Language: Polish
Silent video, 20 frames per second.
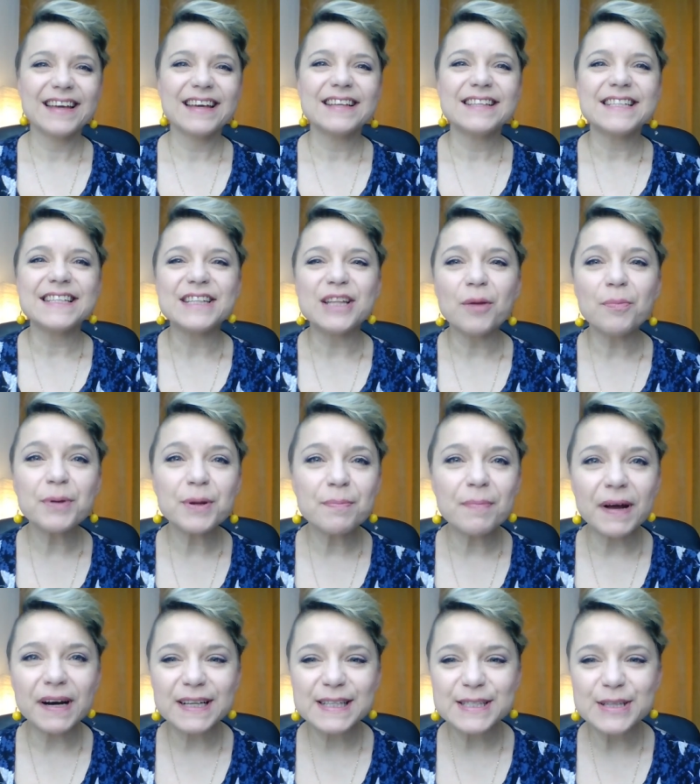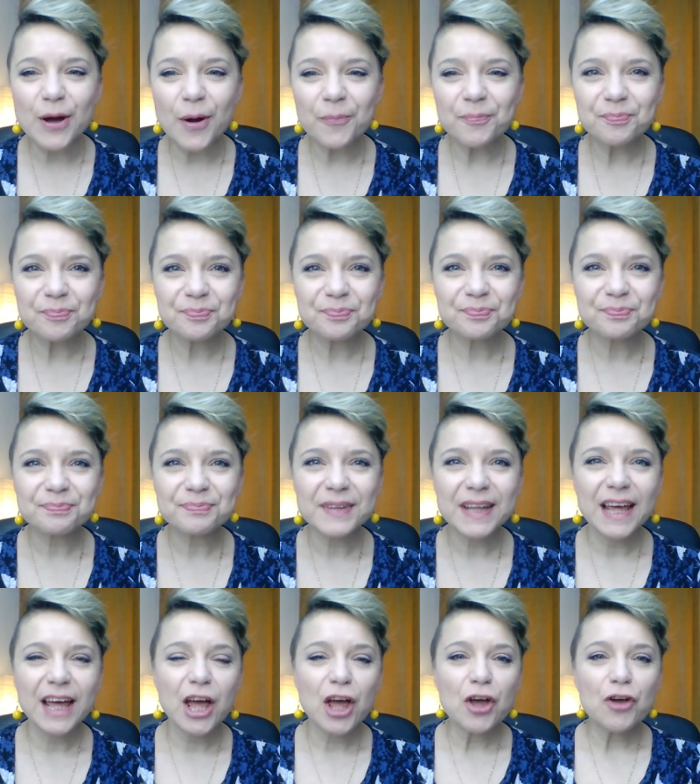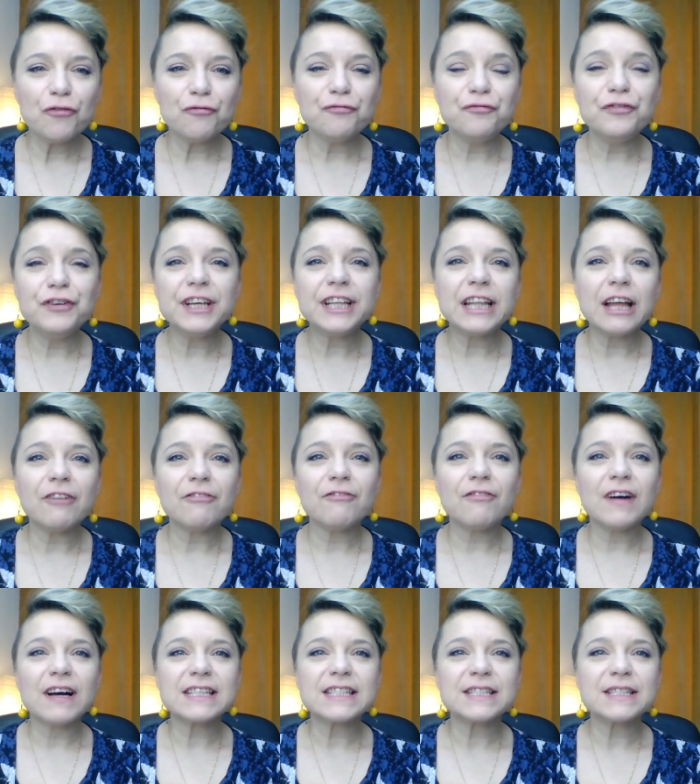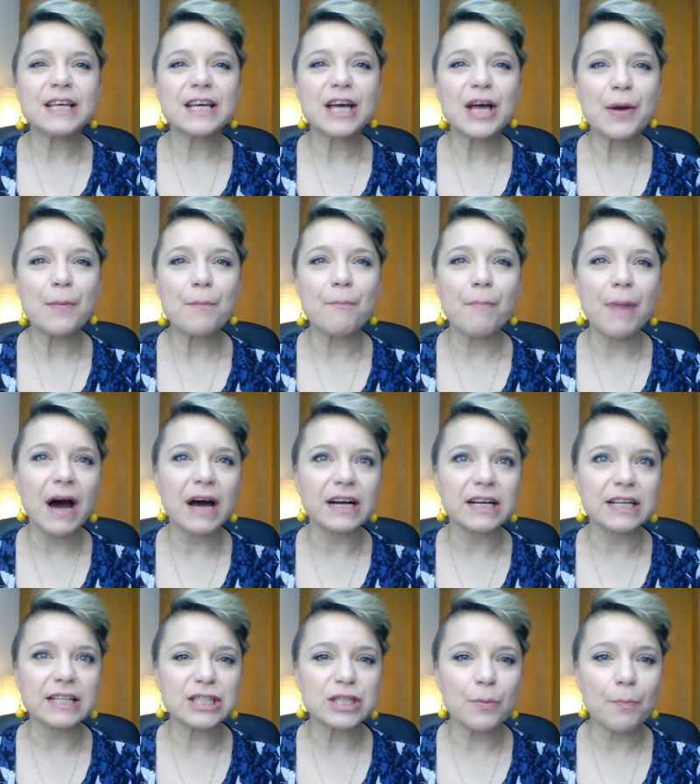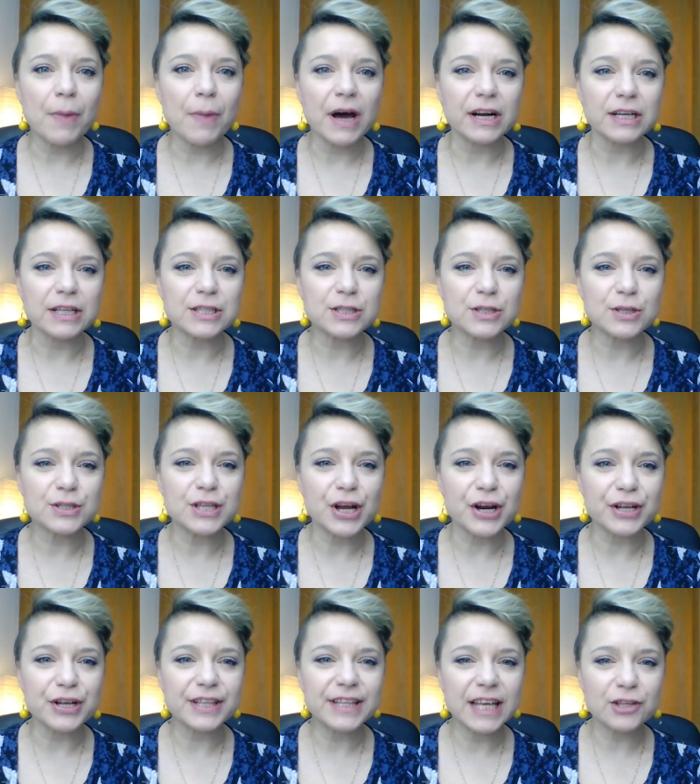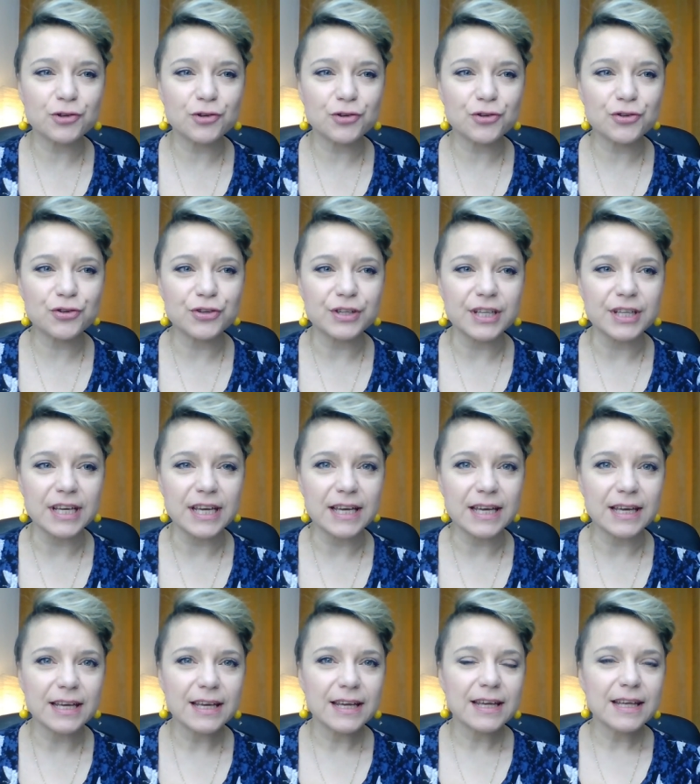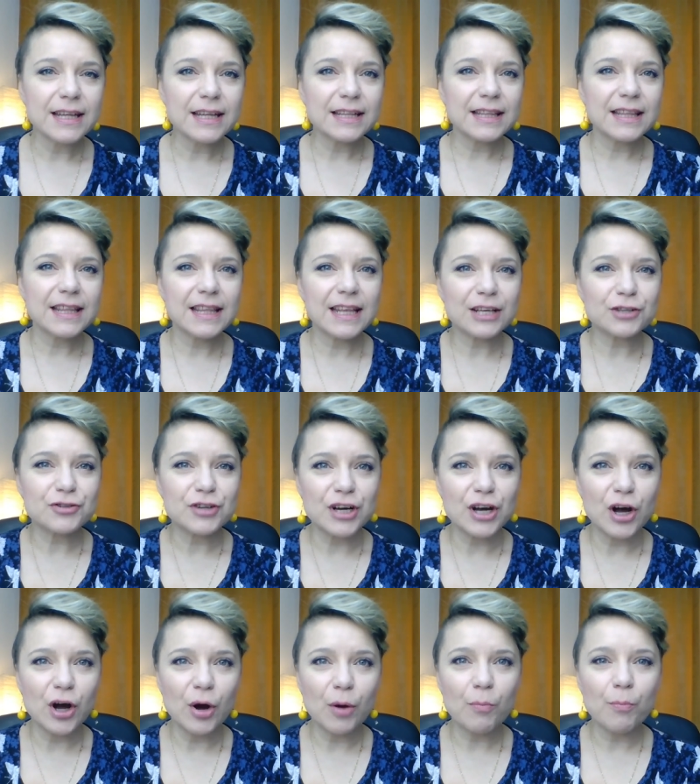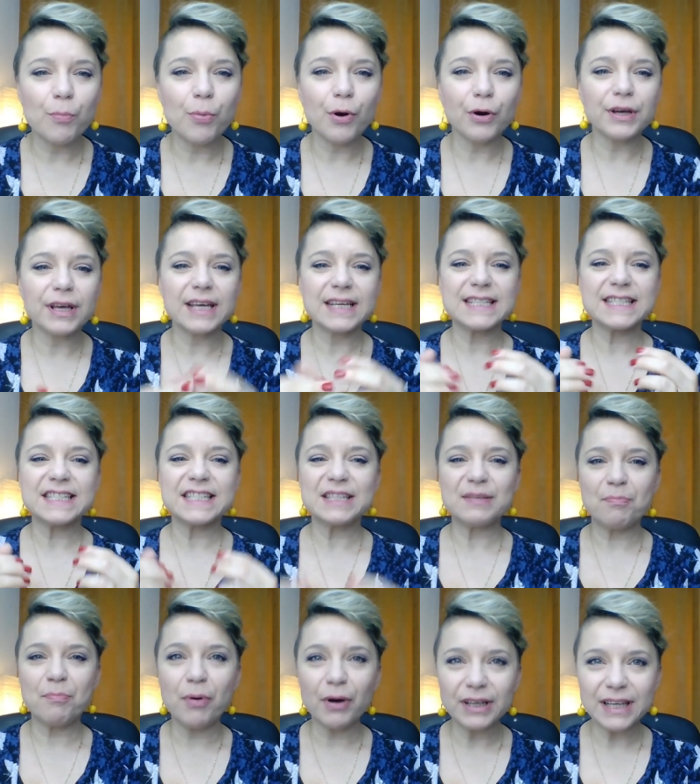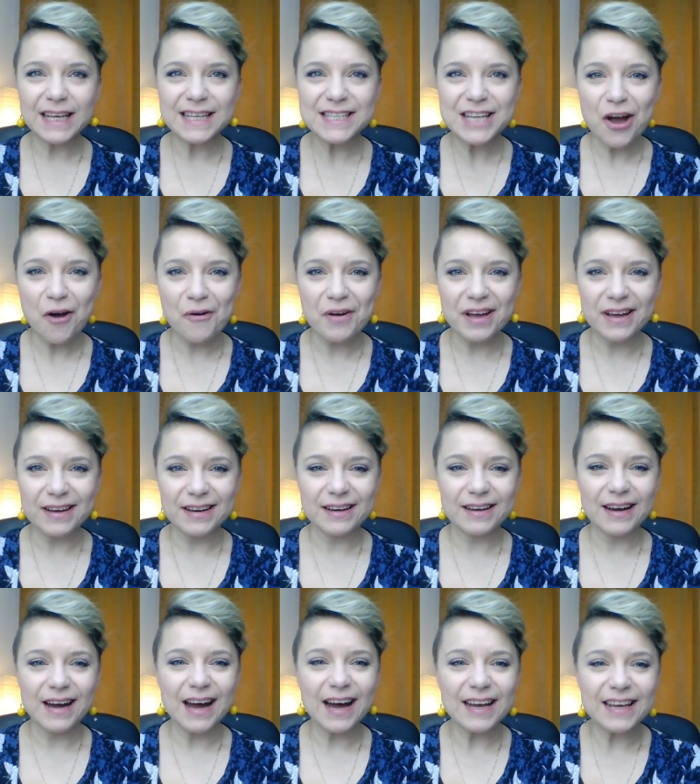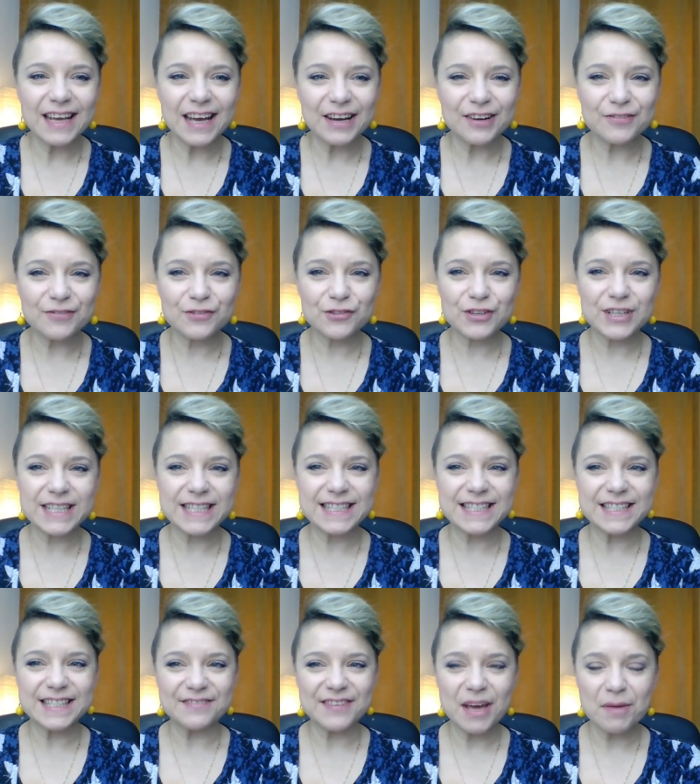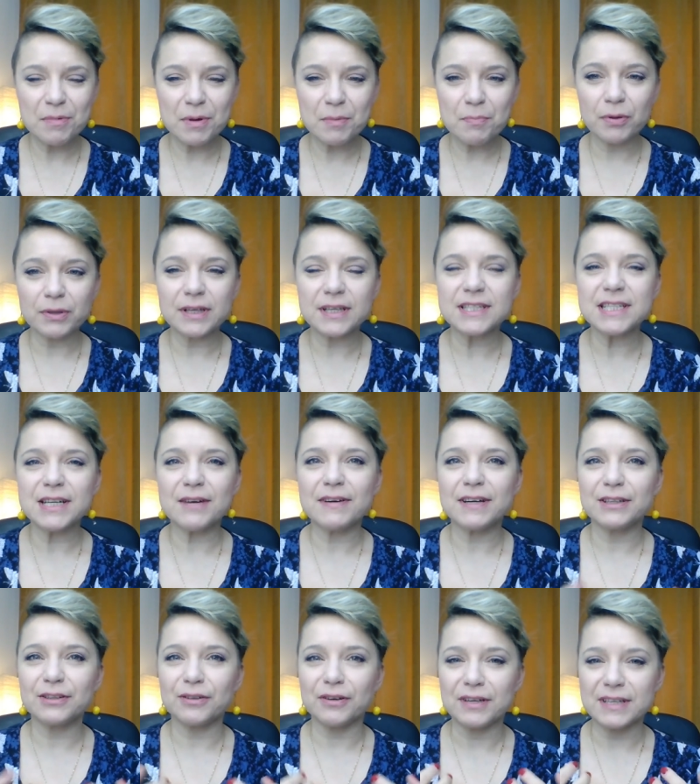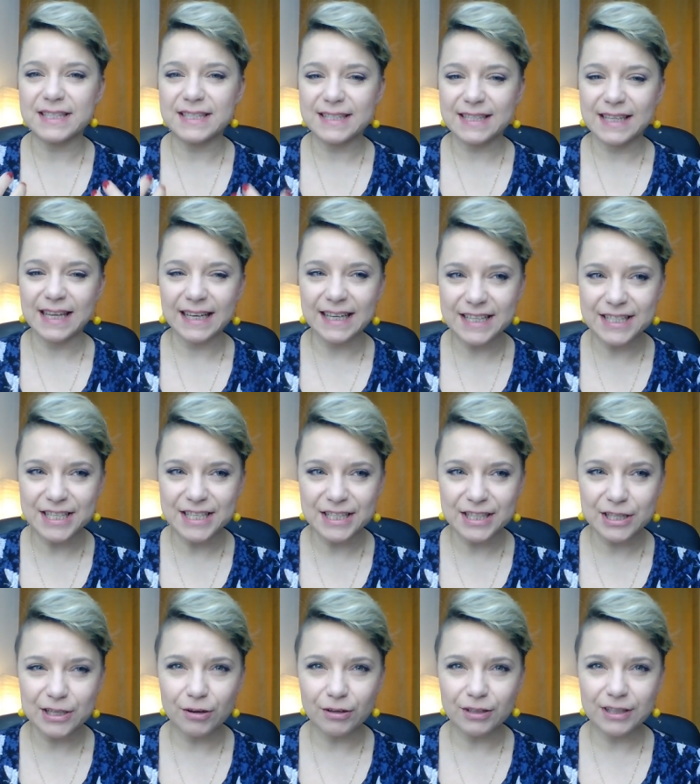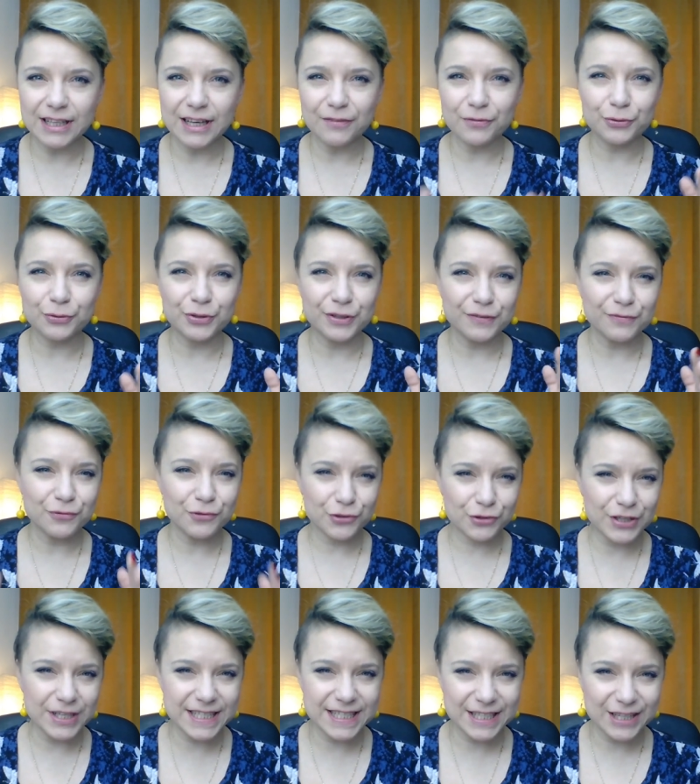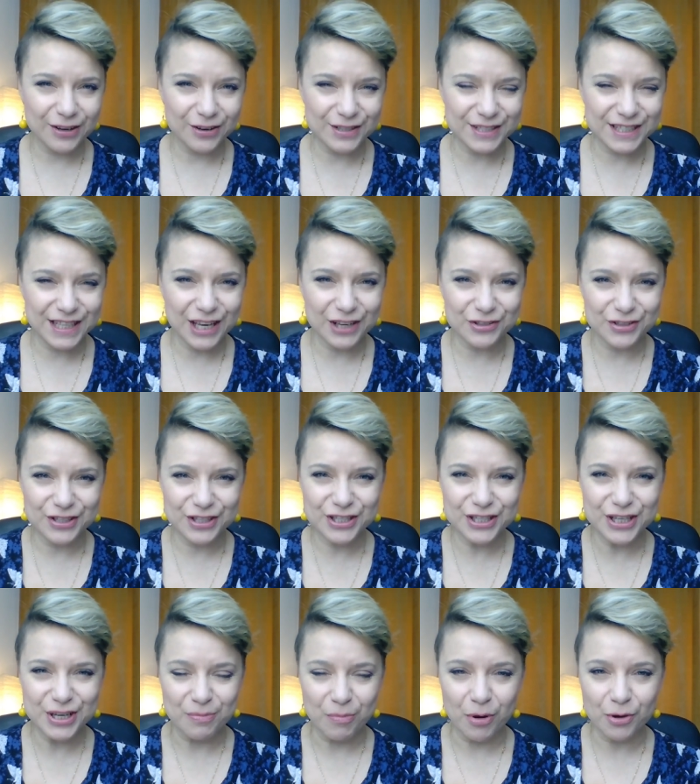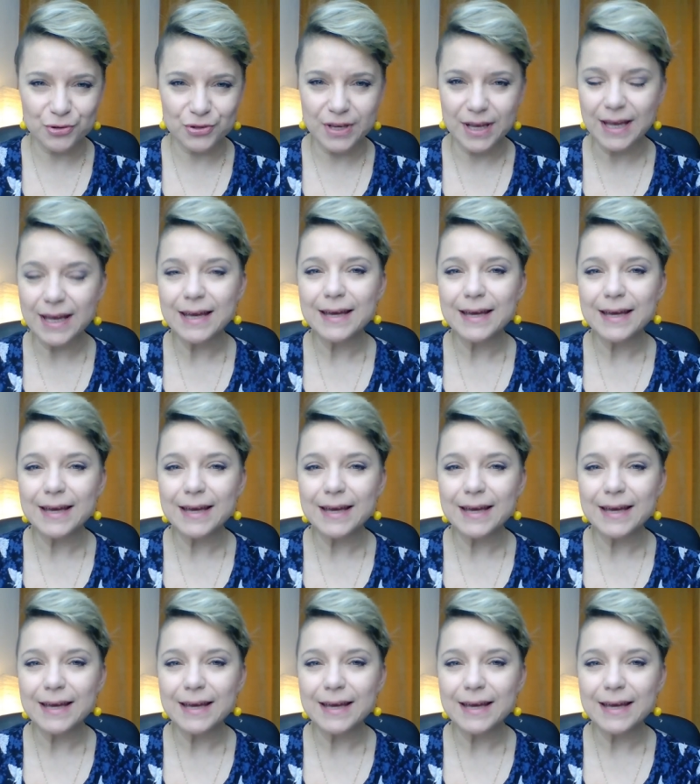Dzień dobry bardzo. Witam Was bardzo, bardzo serdecznie. Dlaczego? Bo jest poniedziałek, a jak wszyscy wiemy, poniedziałek to jest taki dzień tygodnia, w którym wszystko zdarzyć się może.